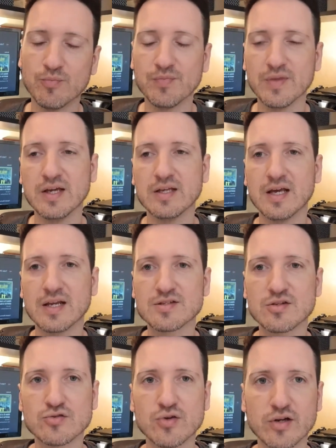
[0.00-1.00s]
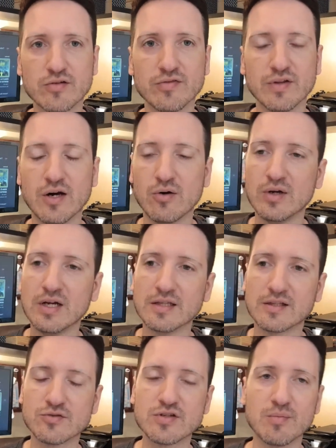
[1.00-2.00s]
né, em relação ao seu arco final,
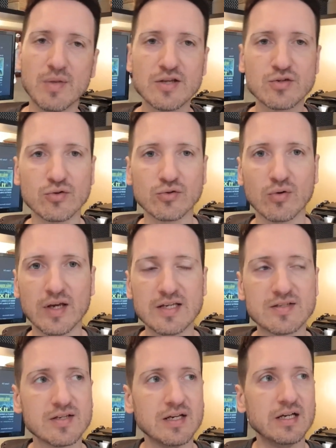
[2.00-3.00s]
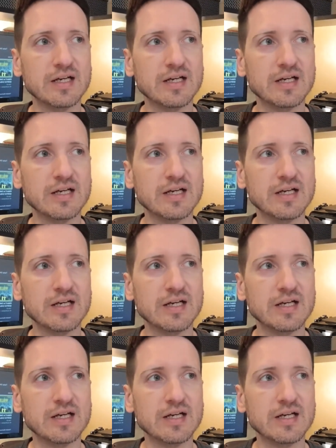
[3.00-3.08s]
tanto Sebastião quanto Lance,